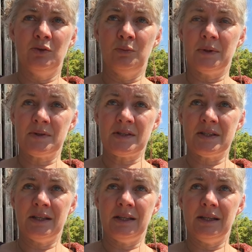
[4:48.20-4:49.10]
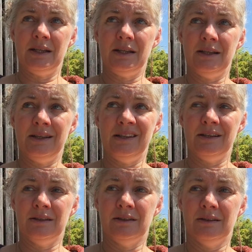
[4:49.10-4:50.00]
nos pensées,
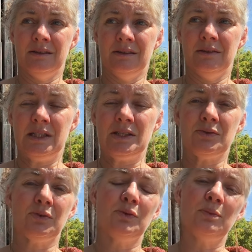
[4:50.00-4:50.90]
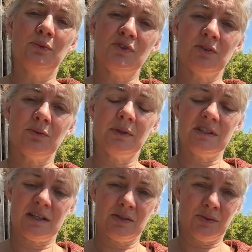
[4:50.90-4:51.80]
euh, et, surtout en posant donc
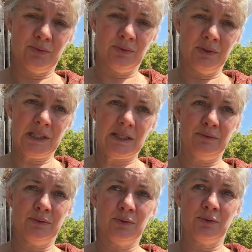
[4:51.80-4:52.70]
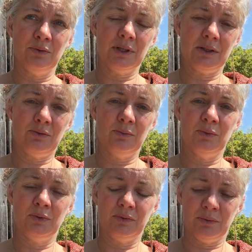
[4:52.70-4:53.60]
des actions qui vont
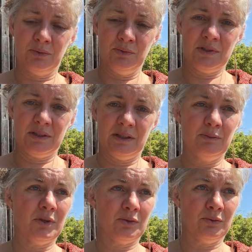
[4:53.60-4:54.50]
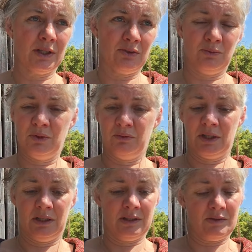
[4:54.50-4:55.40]
concrètement nous aider. Moi concrètement,
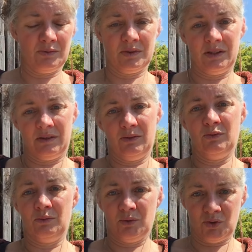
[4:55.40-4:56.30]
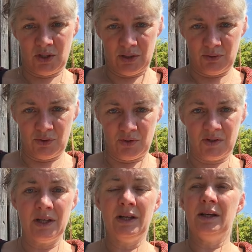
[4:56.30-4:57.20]
voilà, l'action c'était de manger quelque chose
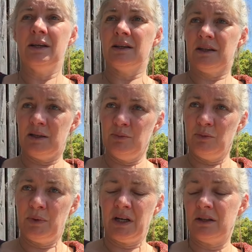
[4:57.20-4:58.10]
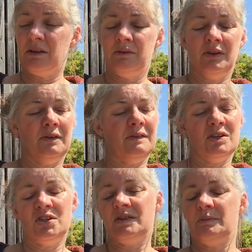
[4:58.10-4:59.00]
qui me parle, qui, il ne
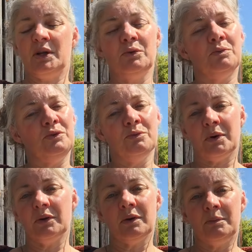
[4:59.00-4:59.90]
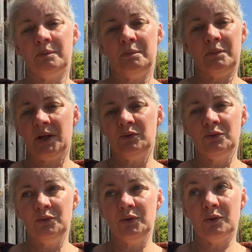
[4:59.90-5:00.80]
s'agissait pas non plus de prendre un plat de
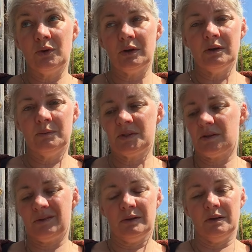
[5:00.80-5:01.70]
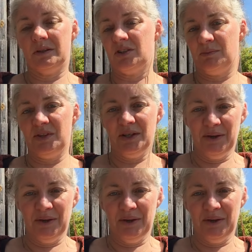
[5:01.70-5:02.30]
nouilles quoi, euh, parce que jamais